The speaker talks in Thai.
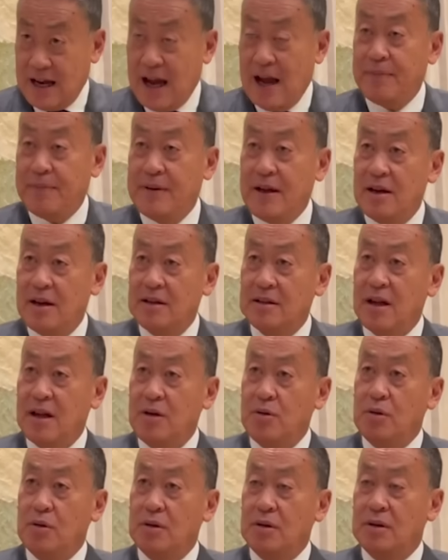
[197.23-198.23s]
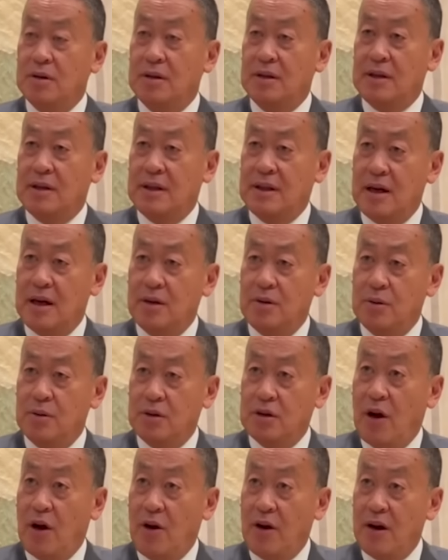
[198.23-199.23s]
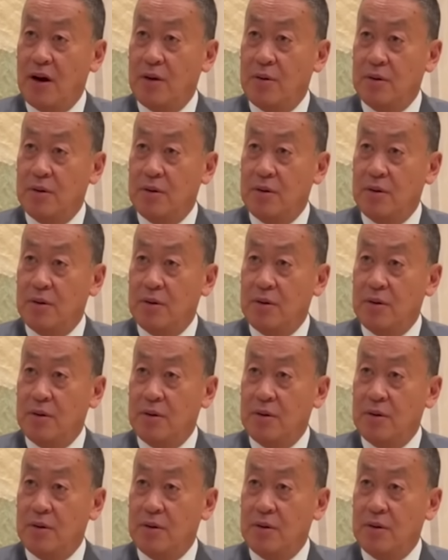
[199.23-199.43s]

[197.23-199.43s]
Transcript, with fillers: มือกฎหมายทิ้งท้ายคำพูดนายก